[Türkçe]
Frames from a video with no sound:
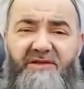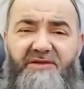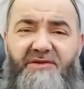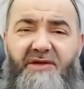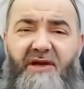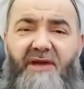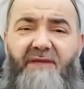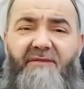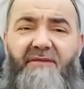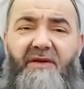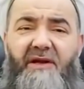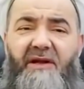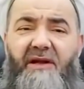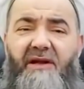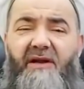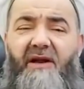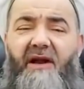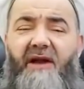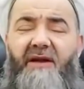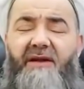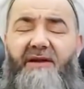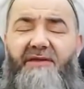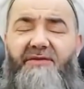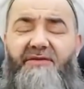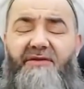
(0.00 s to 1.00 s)
sayfeleri
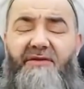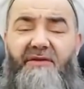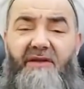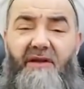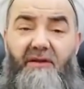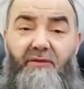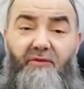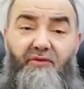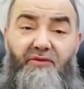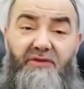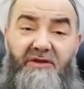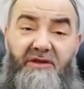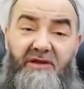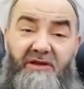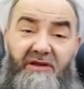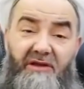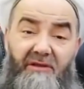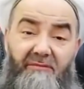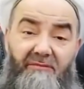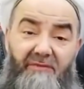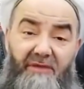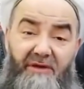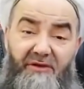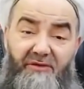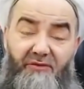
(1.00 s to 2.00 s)
arasında.
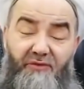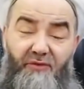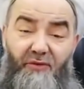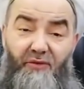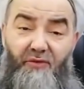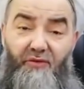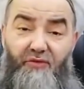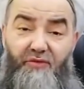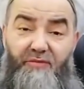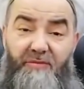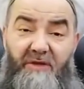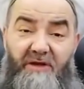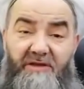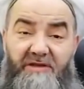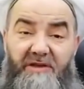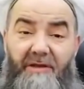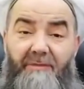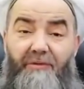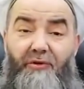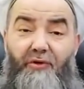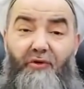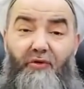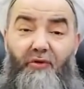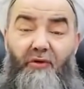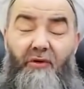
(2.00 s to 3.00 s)
102'den başlıyor,
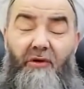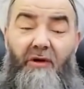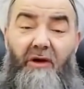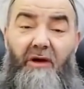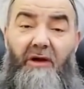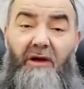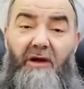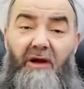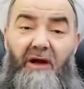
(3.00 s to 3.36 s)
105'te bitiyor.